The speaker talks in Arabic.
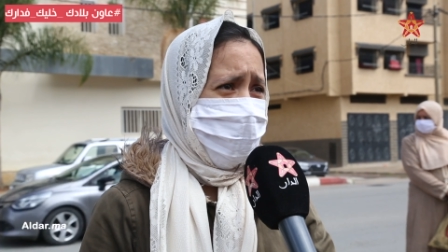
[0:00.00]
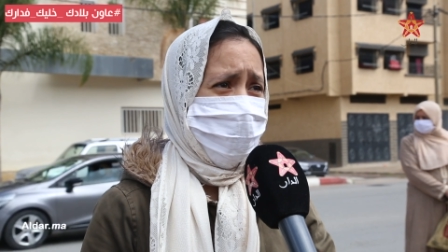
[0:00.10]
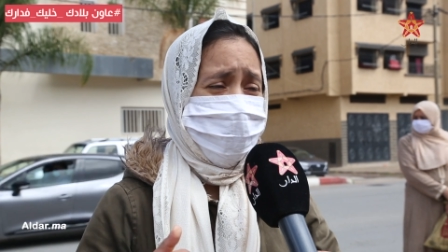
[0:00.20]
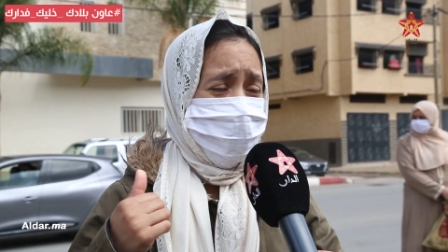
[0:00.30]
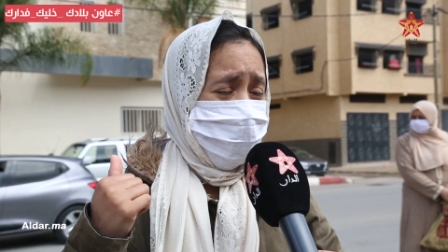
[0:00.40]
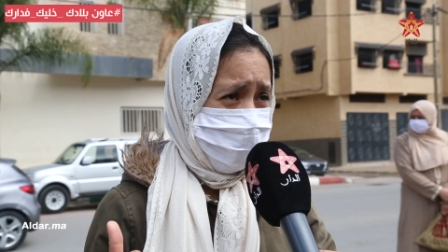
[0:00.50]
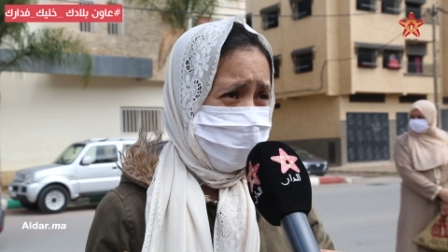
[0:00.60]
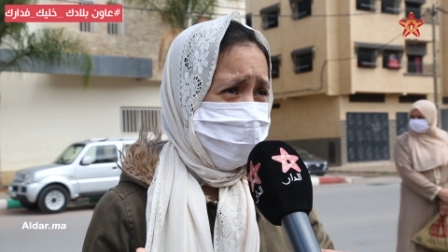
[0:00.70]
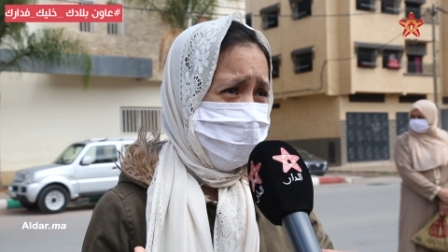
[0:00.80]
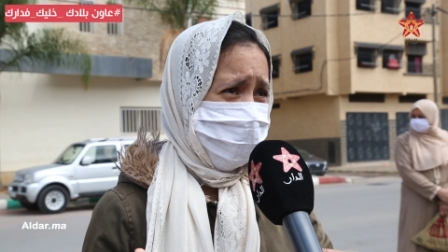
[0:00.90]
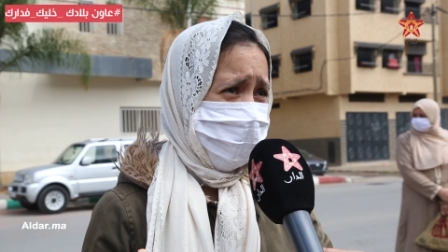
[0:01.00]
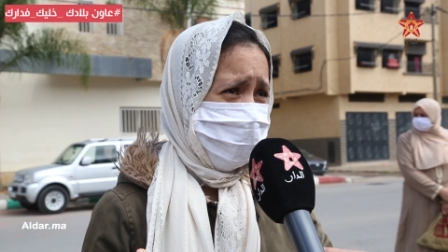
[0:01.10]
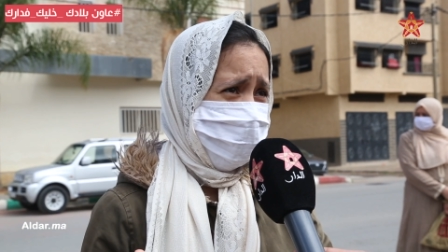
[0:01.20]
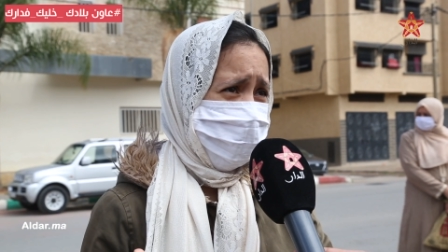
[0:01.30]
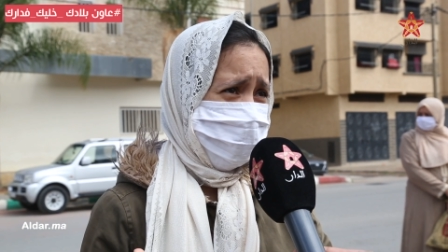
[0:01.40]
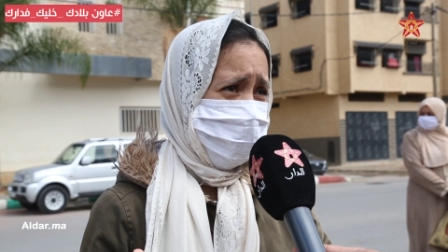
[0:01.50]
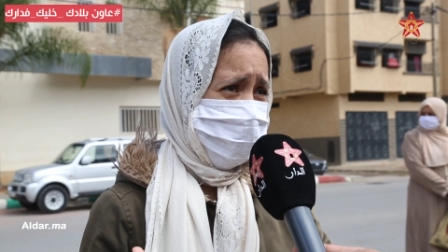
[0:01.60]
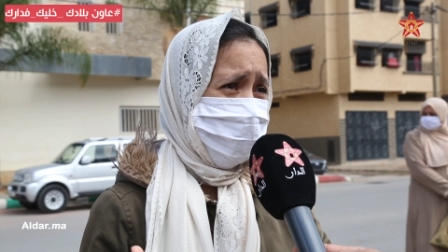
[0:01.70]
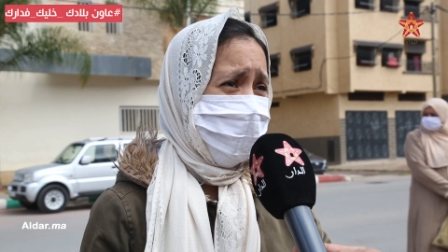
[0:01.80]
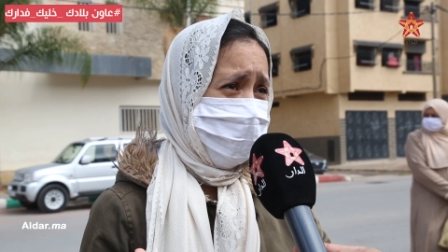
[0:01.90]
ولكن هما رفضوا لنا هذا
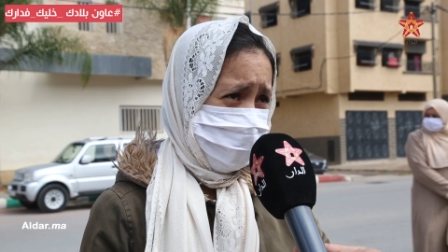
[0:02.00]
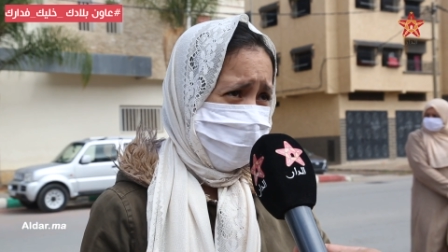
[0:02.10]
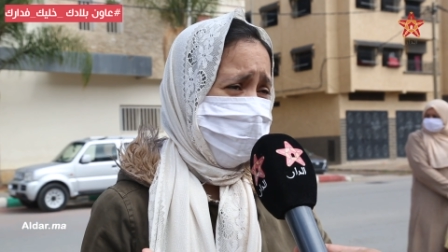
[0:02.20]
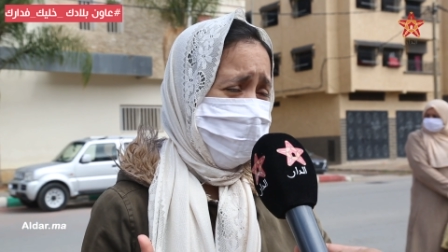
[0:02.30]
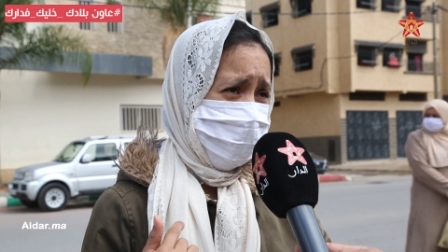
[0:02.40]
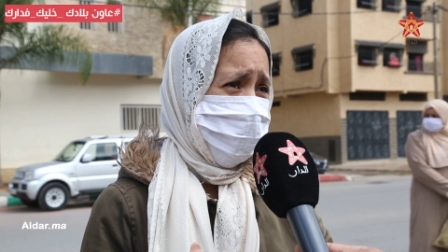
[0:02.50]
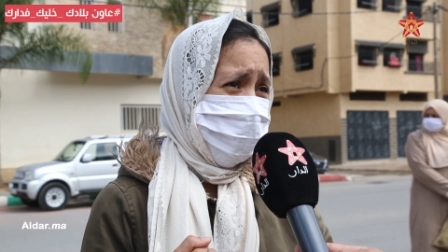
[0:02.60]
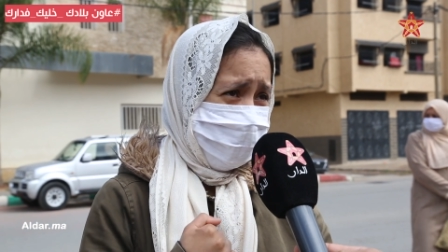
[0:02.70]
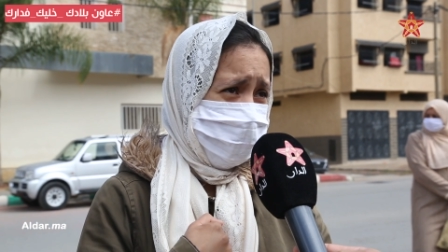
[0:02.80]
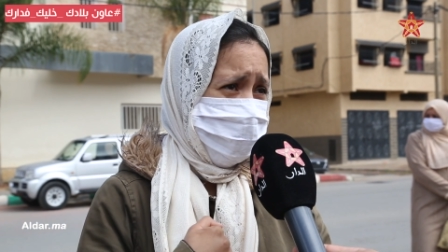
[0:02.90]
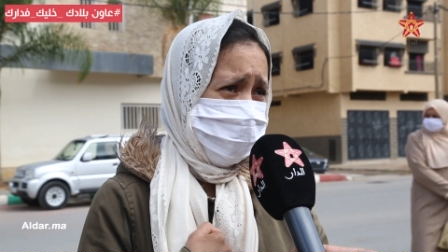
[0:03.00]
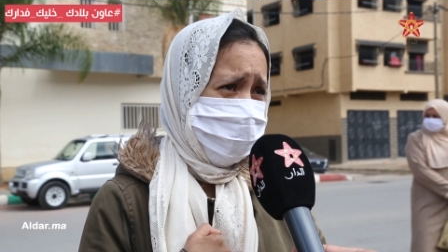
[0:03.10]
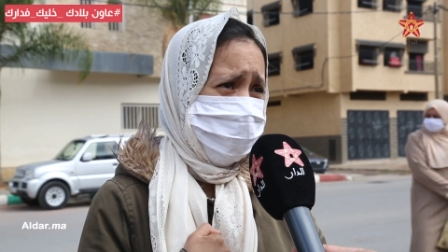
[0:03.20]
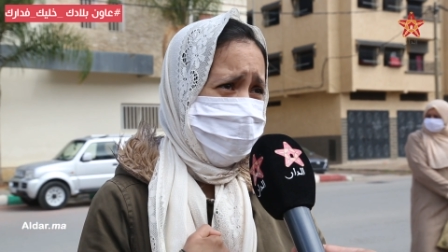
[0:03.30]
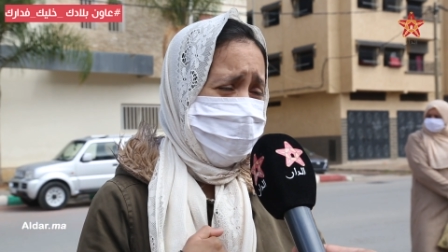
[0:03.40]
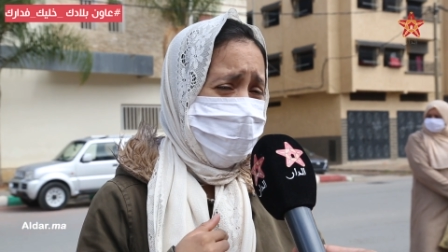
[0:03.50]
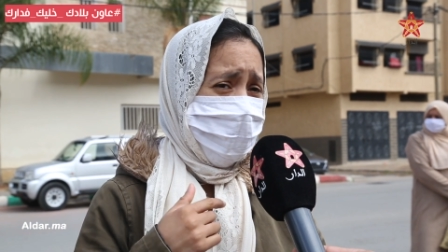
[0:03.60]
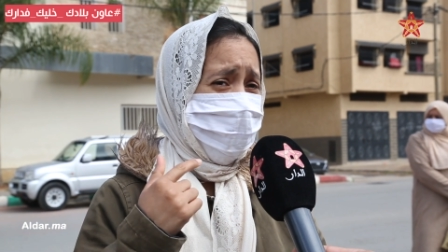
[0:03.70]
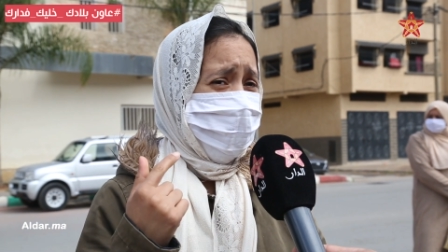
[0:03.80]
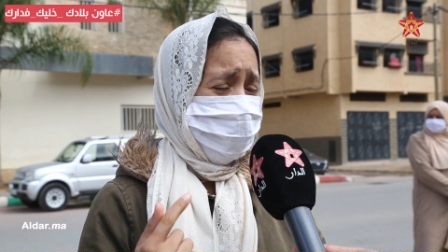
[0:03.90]
المطلب ديالنا اللي هو مطلب اصلا ديالنا
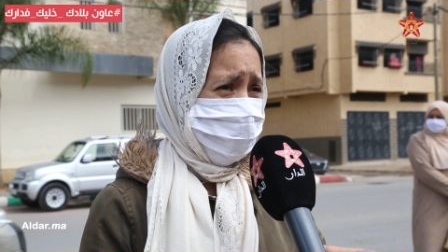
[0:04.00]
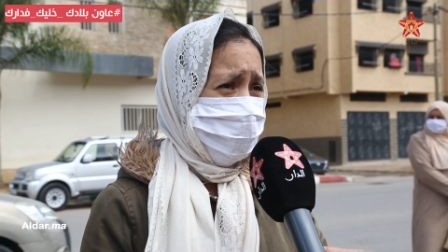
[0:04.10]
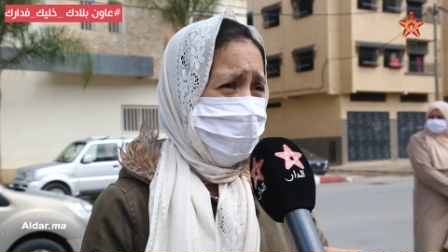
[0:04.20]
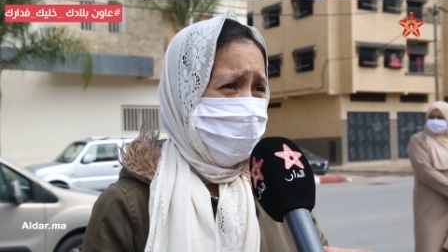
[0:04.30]
رفضوه